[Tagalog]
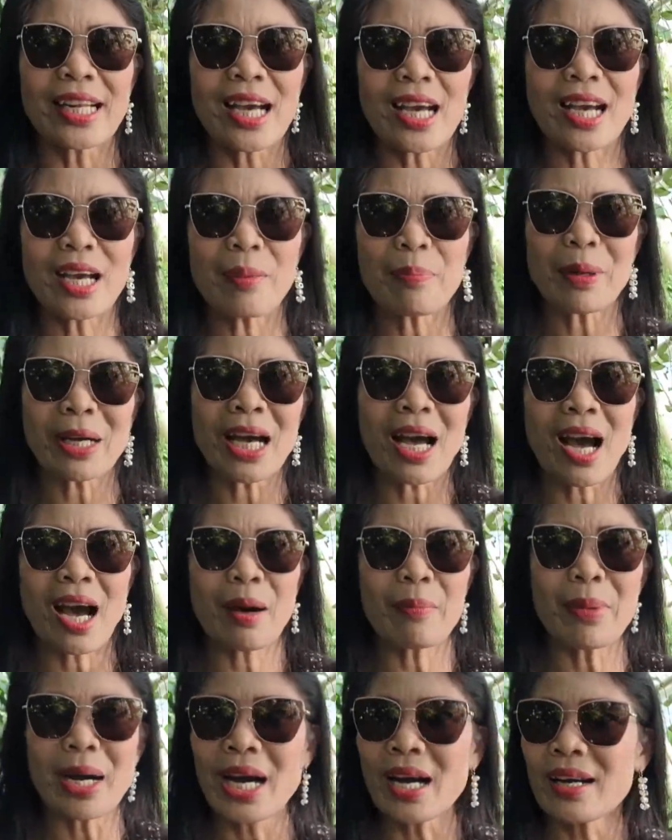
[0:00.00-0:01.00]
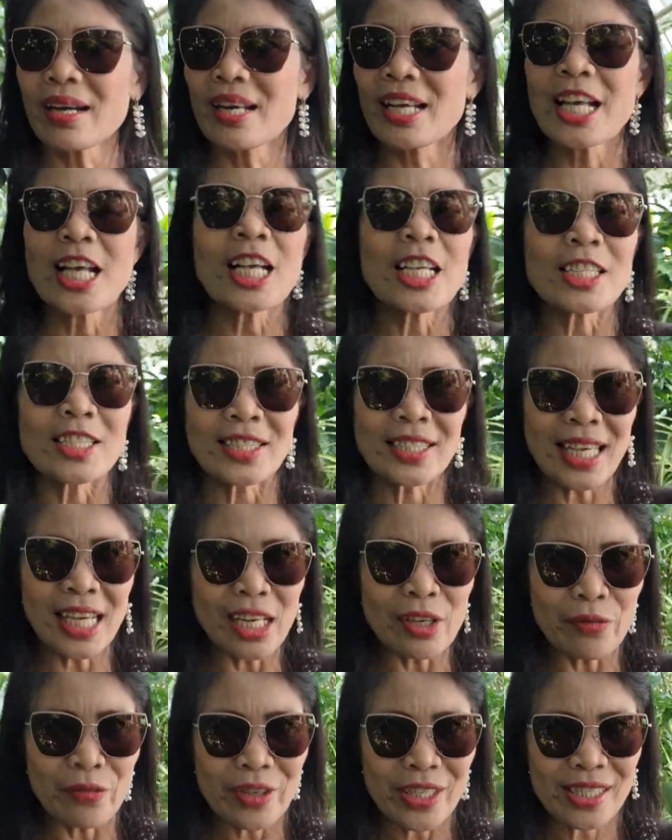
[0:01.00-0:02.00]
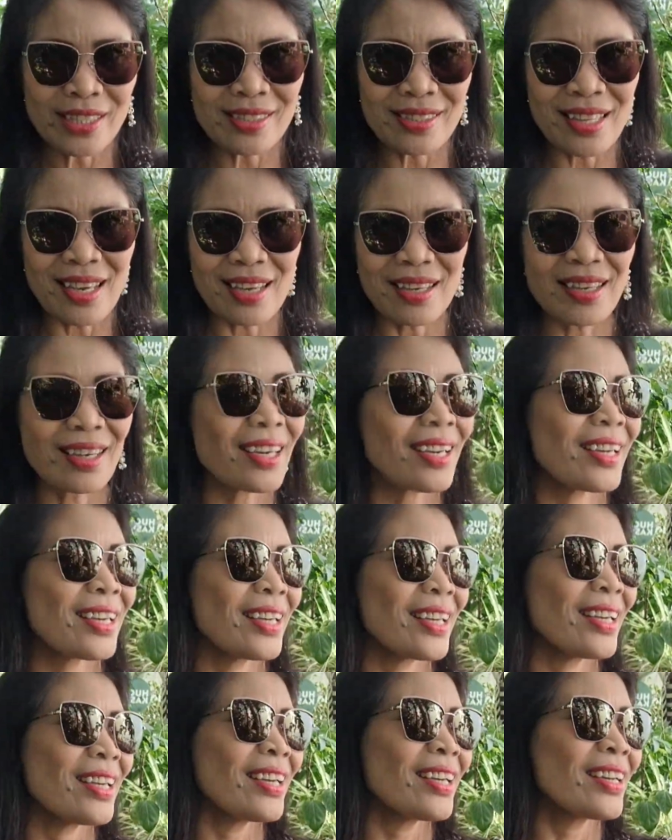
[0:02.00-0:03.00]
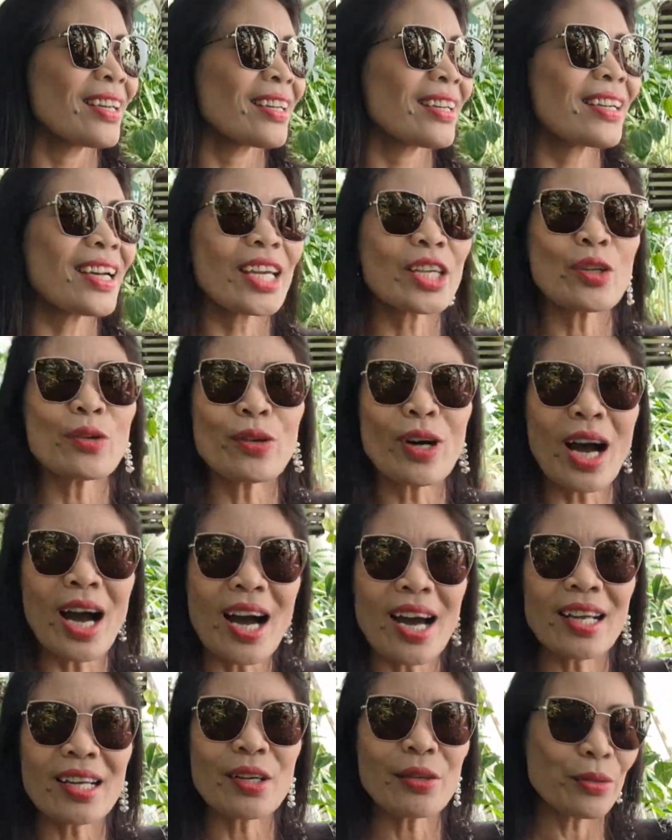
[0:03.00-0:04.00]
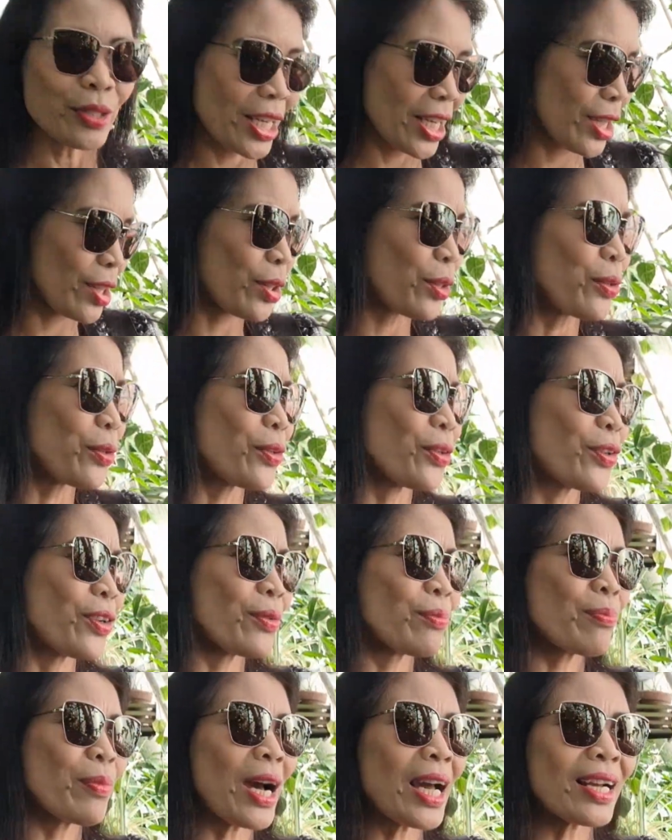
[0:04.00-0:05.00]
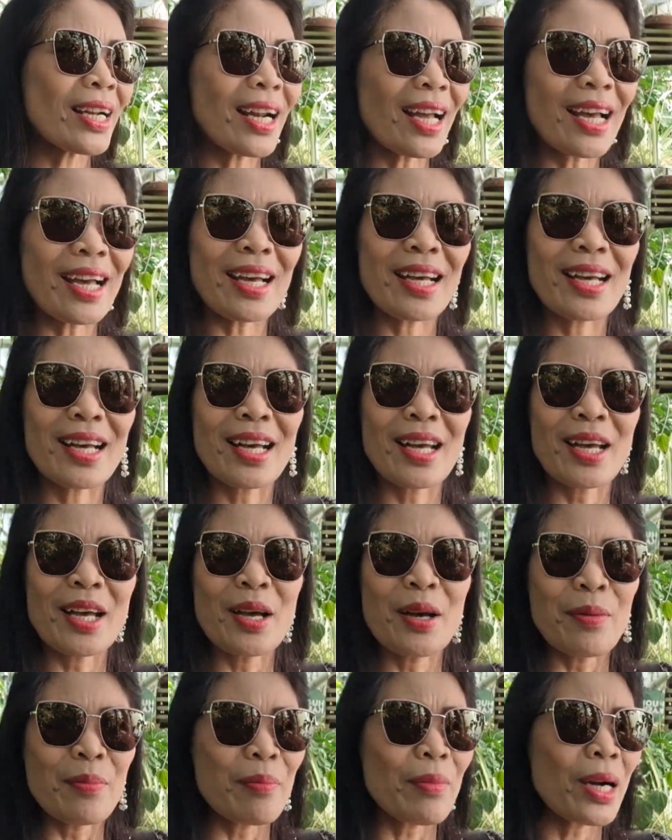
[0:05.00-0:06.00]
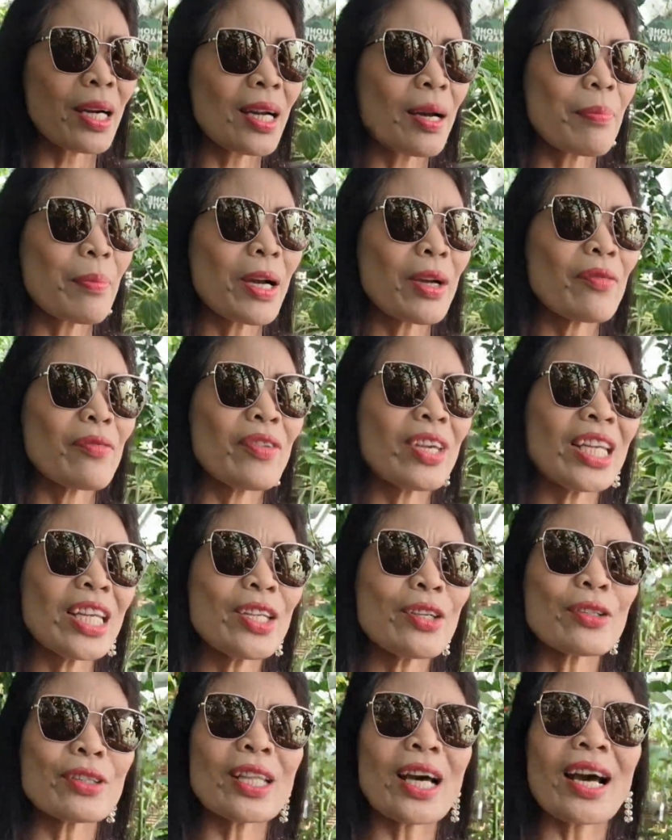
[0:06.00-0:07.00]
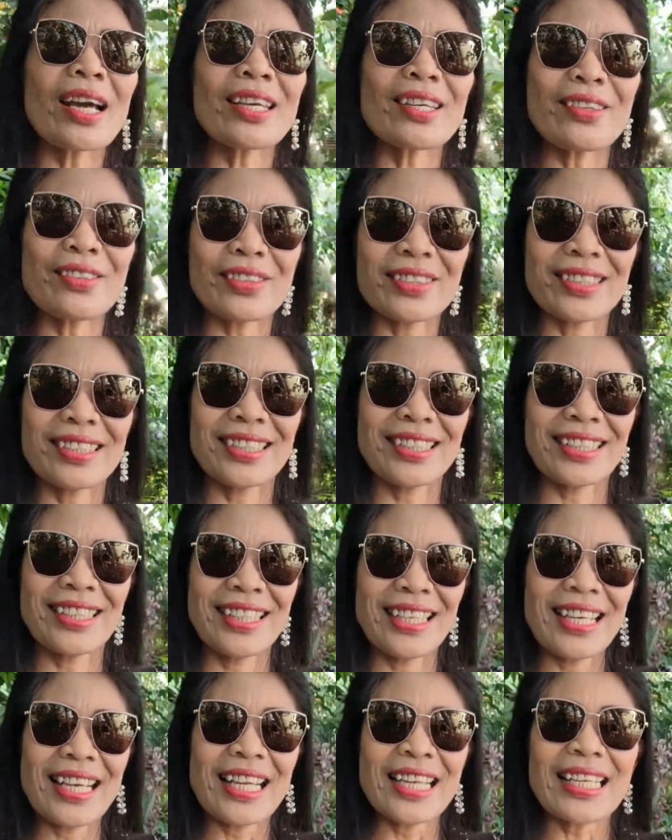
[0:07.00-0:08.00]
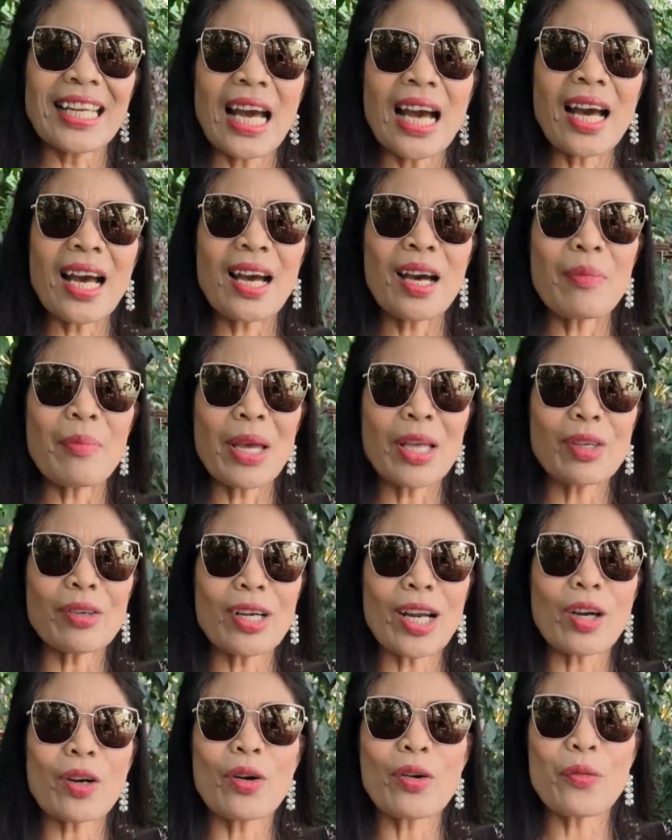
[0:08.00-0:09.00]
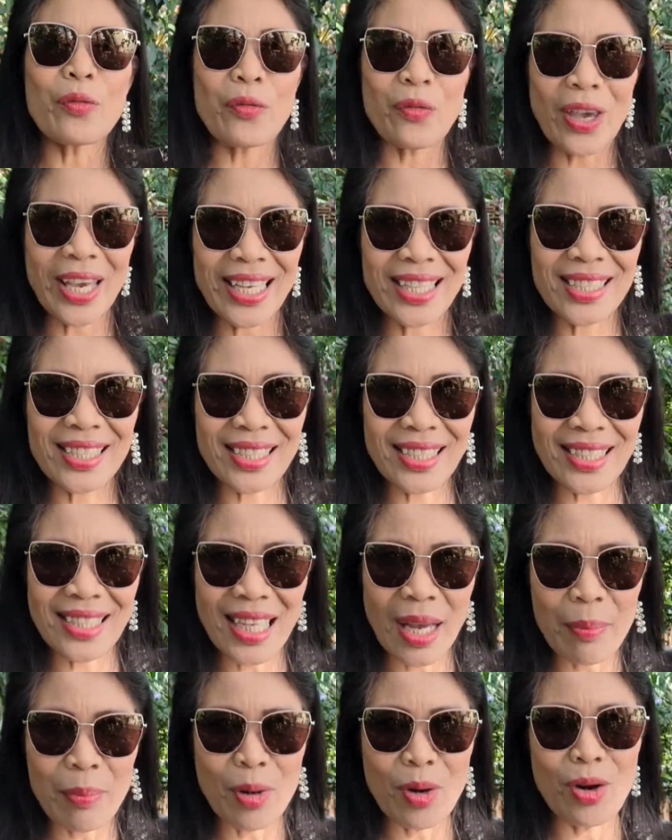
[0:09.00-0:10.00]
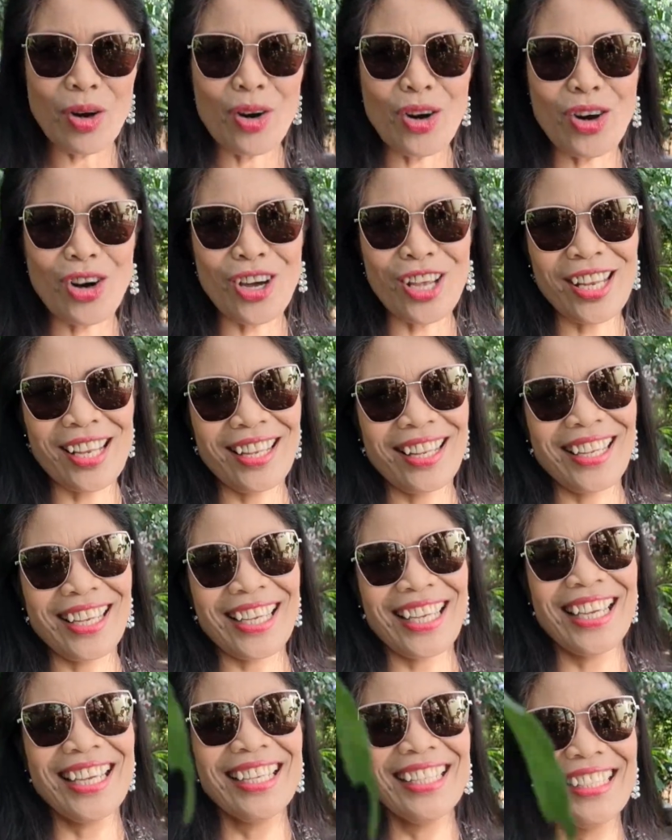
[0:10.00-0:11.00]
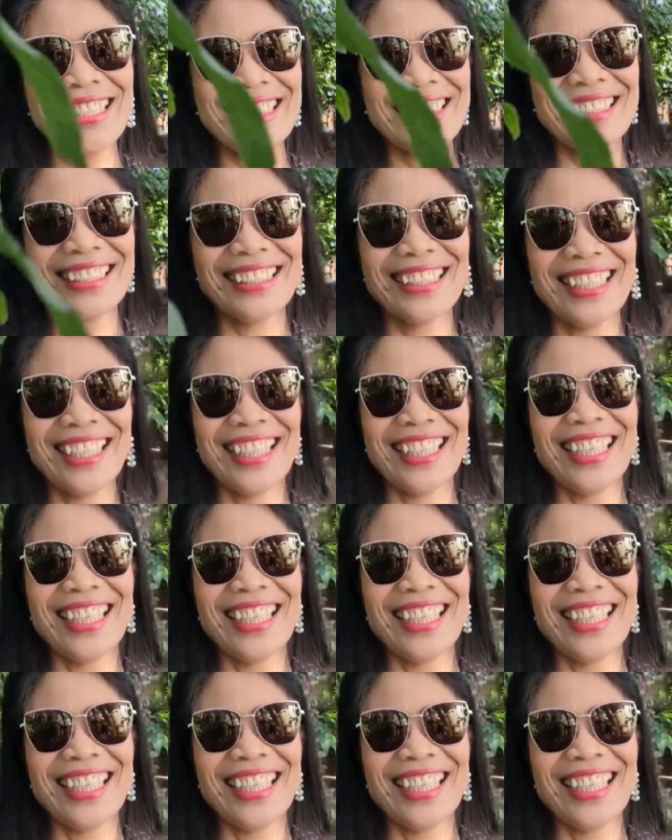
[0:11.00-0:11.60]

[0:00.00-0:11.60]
napakahabang selfie stick ngayong araw na ito para makapag-video tayo na mayroon akong face sabol. Ayan.